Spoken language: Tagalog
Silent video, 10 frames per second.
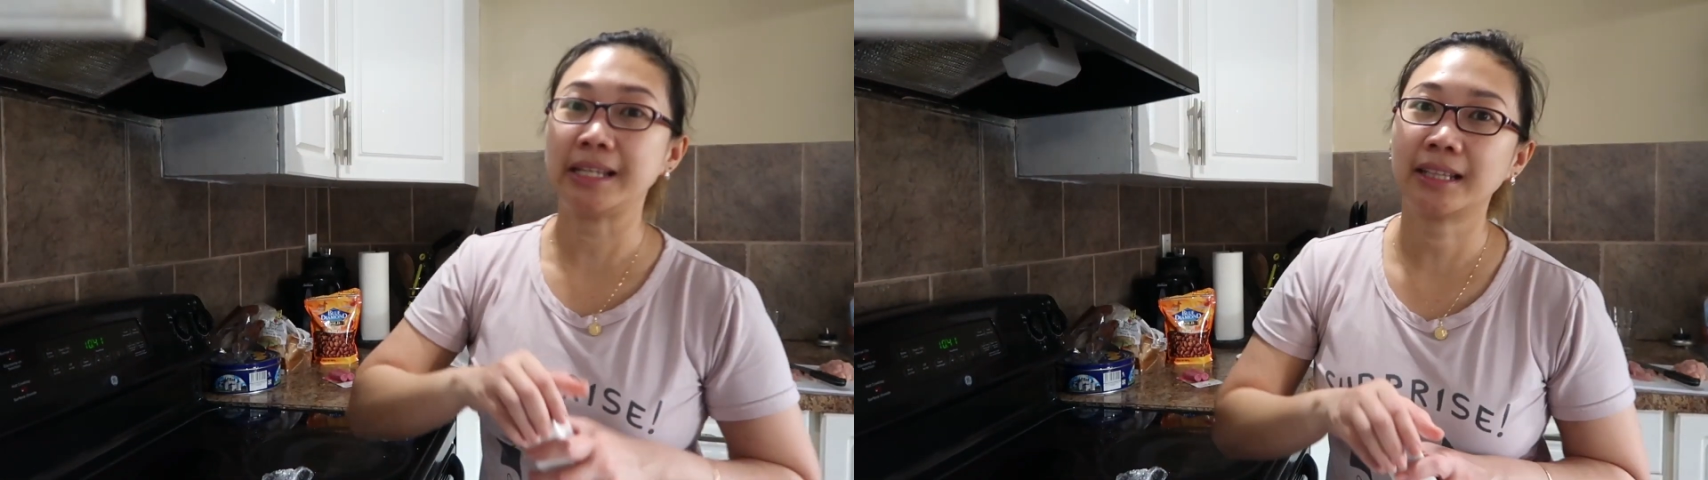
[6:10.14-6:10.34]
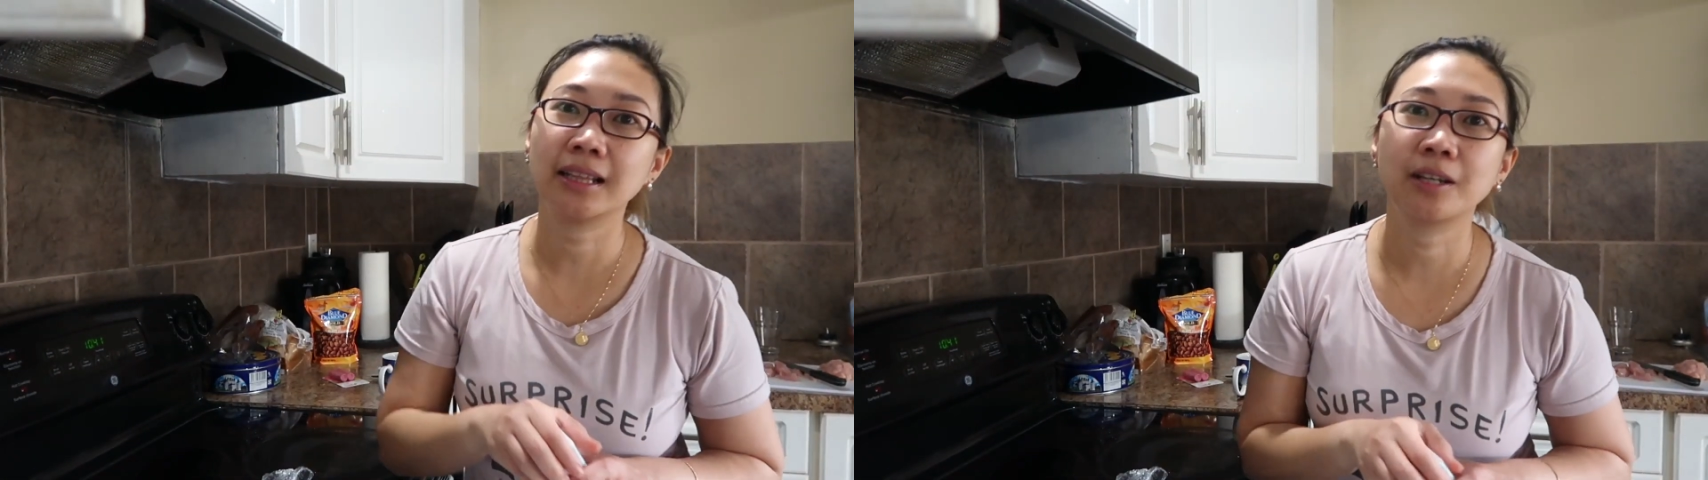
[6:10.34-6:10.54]

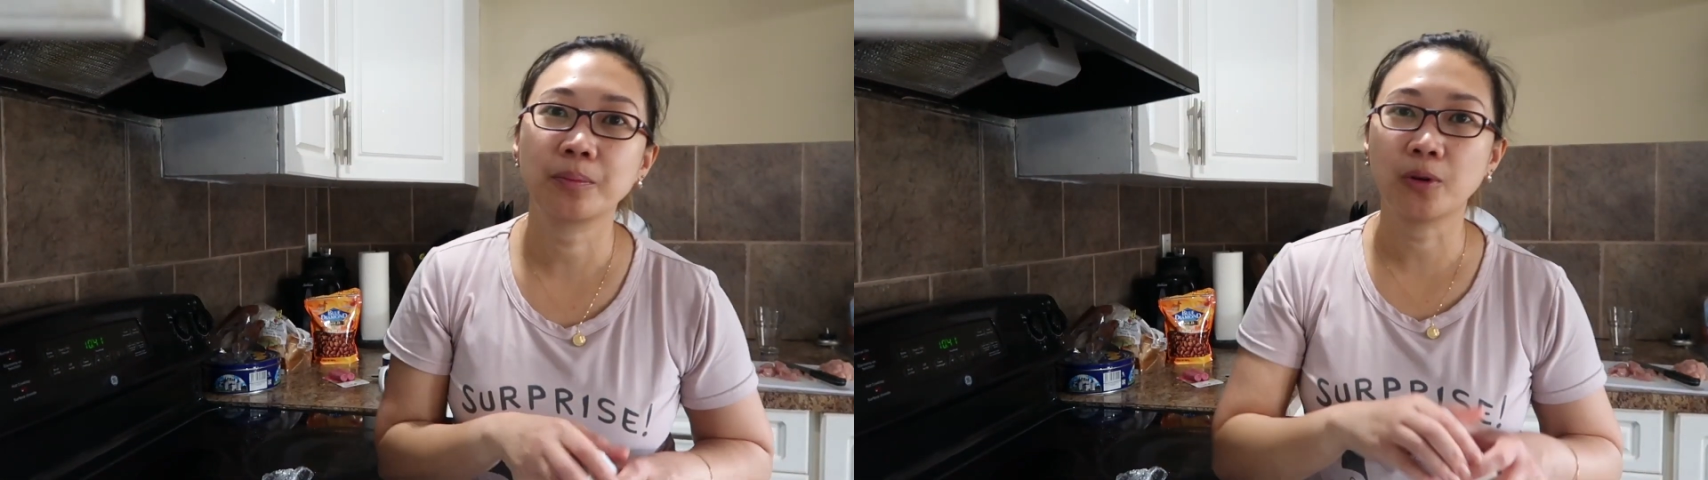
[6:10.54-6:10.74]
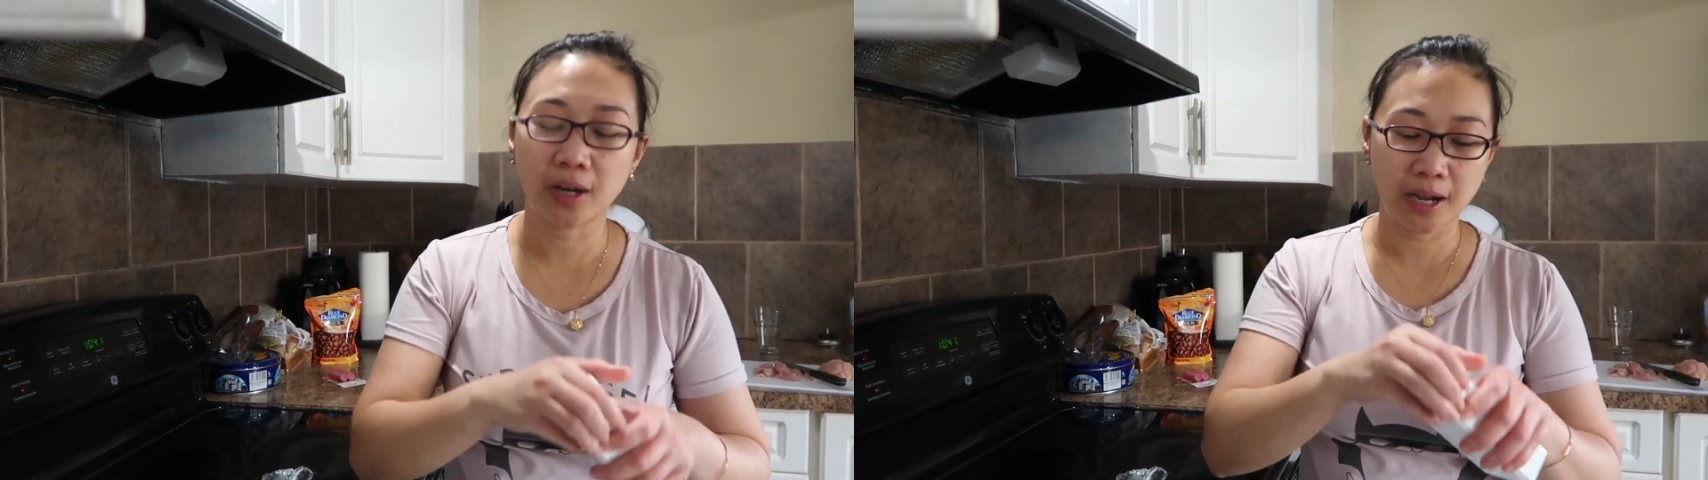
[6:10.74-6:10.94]
maliit
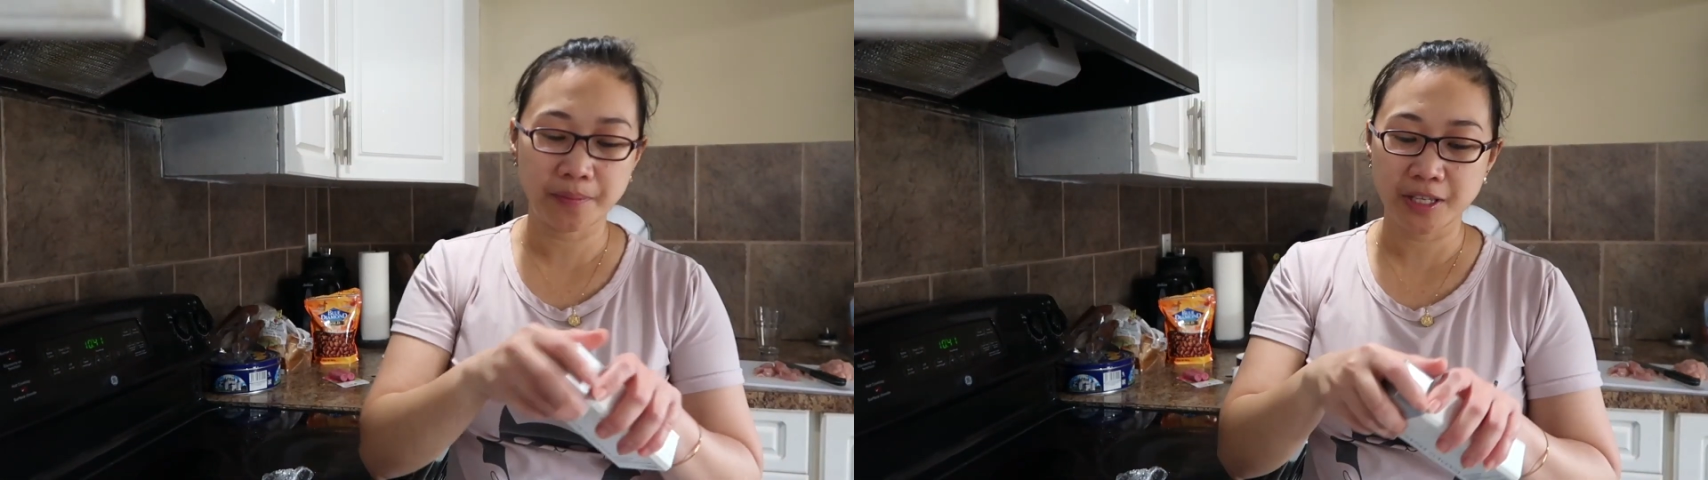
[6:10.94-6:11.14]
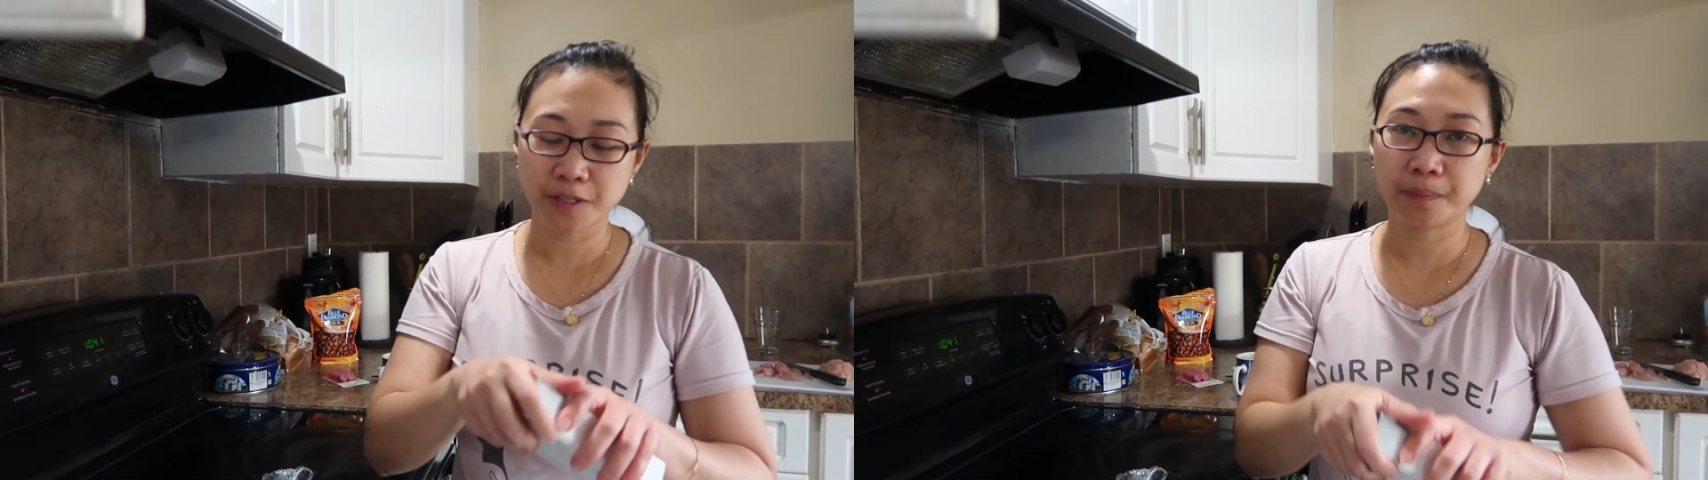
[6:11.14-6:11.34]
lang po ang
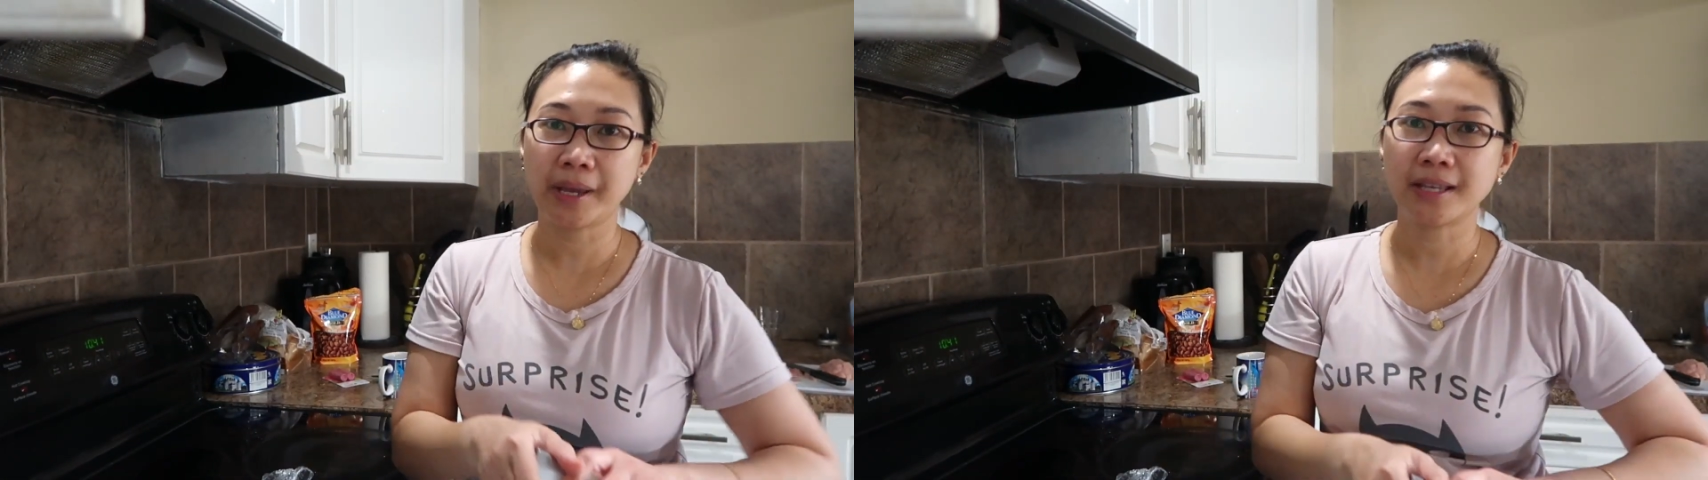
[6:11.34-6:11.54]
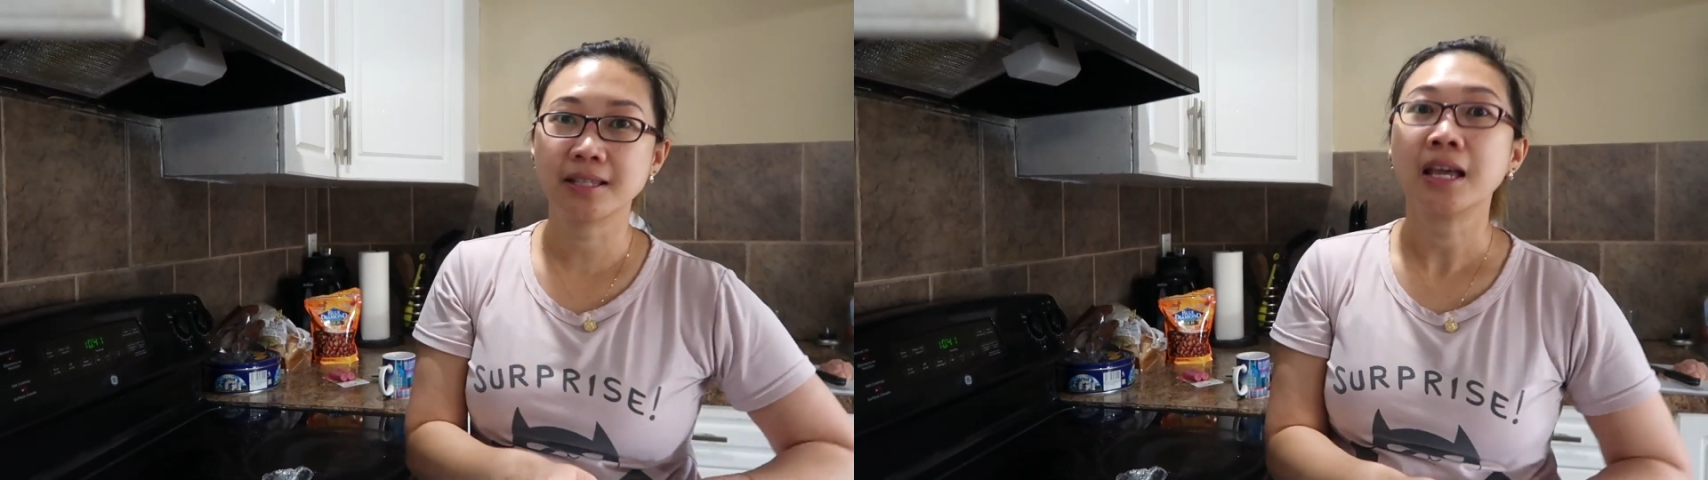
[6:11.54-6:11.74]
aming
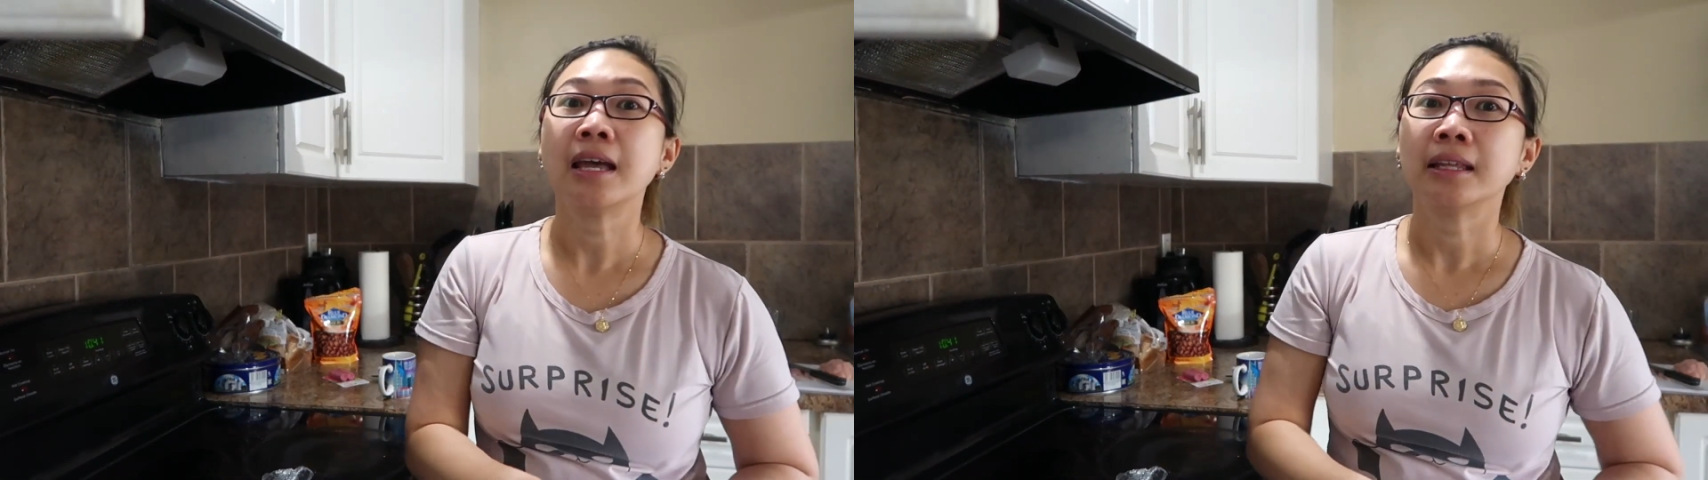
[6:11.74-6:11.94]
space.